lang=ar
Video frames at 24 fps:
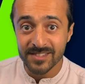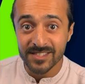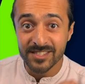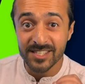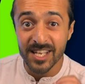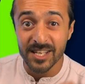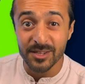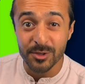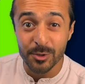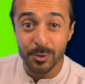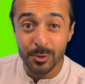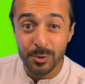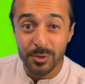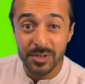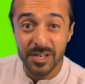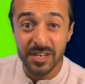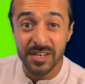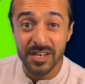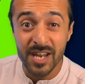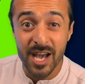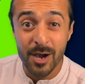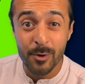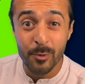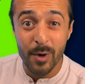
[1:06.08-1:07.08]
تدرون
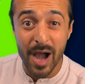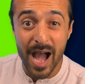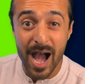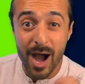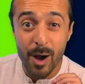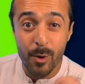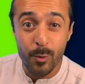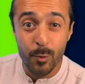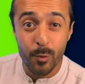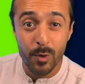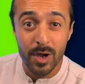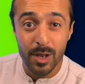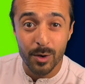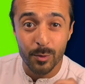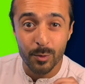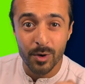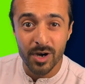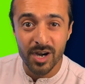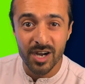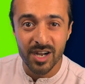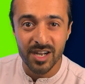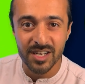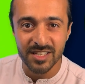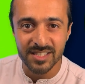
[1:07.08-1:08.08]
انه هو أول
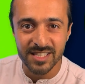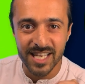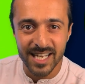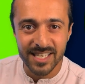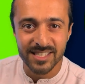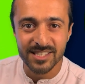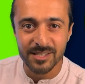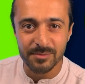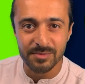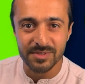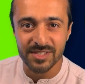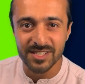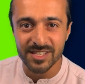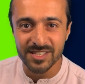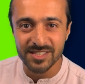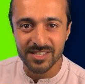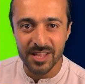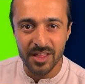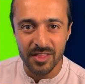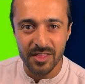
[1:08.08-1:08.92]
واحد يكتب سيرته